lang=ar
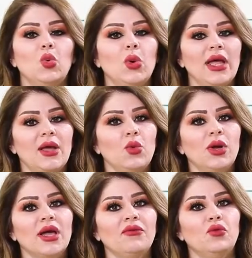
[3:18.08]

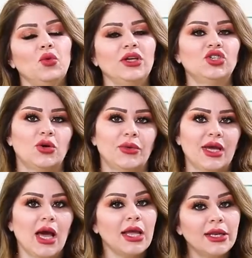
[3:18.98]
ووقف وحكى
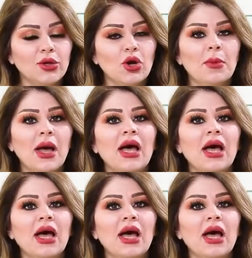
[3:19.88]
وياه اليوم